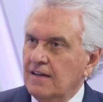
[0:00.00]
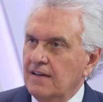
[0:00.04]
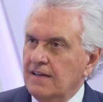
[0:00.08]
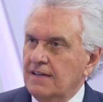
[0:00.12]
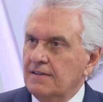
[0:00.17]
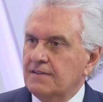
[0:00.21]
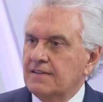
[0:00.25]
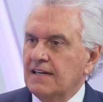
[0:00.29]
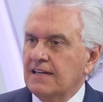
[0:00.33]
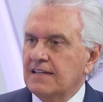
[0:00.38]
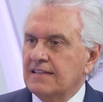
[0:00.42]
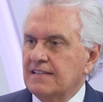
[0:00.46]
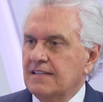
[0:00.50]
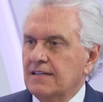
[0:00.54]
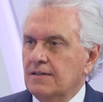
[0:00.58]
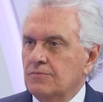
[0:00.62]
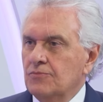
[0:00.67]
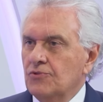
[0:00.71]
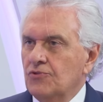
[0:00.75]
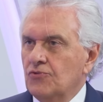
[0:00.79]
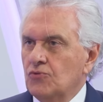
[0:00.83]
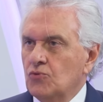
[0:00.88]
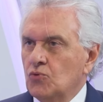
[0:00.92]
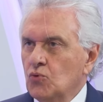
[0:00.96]
E
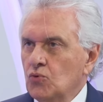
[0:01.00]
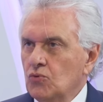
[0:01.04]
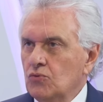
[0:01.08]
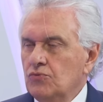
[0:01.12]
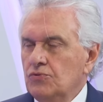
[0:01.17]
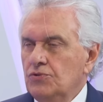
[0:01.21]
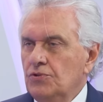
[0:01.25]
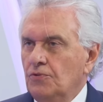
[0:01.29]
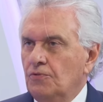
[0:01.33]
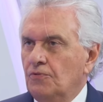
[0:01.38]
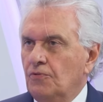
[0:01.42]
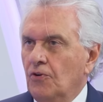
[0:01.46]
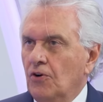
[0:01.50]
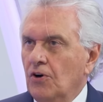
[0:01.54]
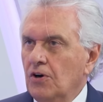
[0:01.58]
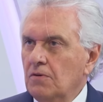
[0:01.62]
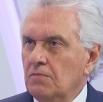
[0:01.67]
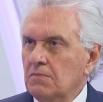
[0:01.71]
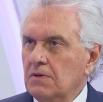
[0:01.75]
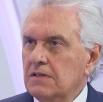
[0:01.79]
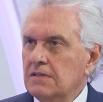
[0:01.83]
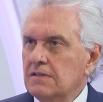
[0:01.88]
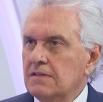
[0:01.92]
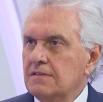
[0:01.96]
tratamos tudo de
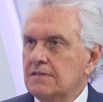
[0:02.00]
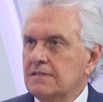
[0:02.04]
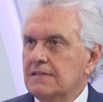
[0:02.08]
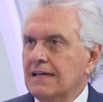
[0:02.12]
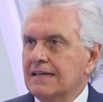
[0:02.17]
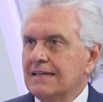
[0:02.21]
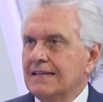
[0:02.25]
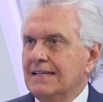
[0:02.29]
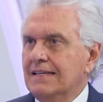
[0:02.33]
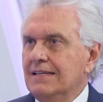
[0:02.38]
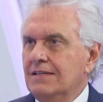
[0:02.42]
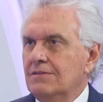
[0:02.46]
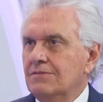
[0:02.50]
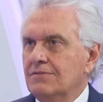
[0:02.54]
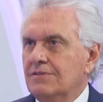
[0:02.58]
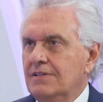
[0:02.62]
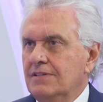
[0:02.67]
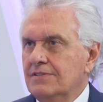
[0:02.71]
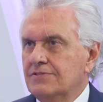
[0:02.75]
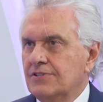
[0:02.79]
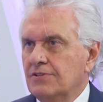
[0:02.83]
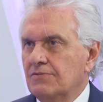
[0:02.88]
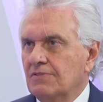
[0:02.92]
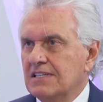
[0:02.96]
forma daquilo
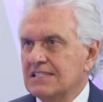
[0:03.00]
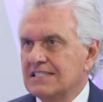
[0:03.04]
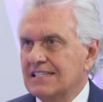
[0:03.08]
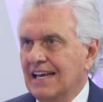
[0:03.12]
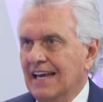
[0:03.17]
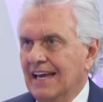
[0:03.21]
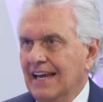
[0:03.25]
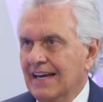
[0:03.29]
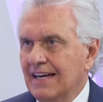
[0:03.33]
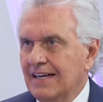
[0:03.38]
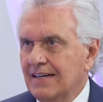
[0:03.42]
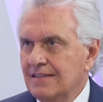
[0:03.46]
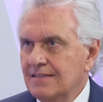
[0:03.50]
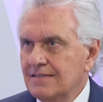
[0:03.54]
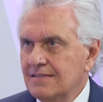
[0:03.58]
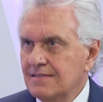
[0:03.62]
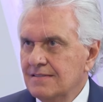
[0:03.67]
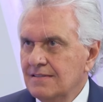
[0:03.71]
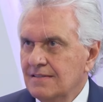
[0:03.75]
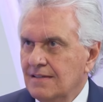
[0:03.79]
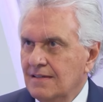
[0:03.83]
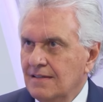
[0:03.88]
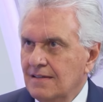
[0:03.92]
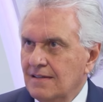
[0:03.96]
que são as
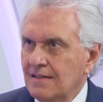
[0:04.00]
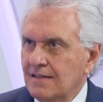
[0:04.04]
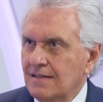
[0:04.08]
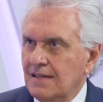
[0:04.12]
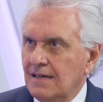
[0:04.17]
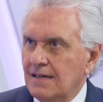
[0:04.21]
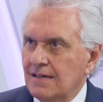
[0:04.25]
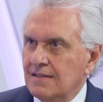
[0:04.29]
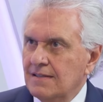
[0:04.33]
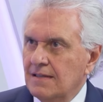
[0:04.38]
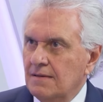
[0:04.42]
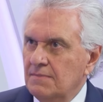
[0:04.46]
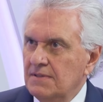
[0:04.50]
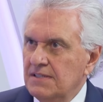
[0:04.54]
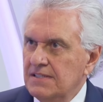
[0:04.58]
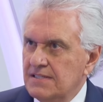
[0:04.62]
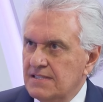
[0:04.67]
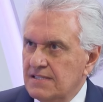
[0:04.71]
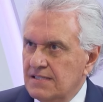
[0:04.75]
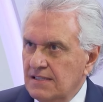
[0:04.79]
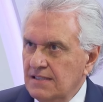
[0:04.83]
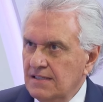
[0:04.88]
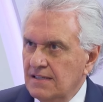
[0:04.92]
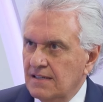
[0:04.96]
regras da, da
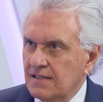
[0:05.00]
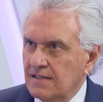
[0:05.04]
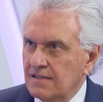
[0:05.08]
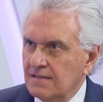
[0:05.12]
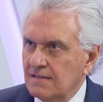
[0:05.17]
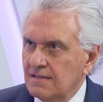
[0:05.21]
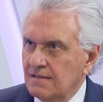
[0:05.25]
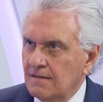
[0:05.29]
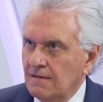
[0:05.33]
medicina.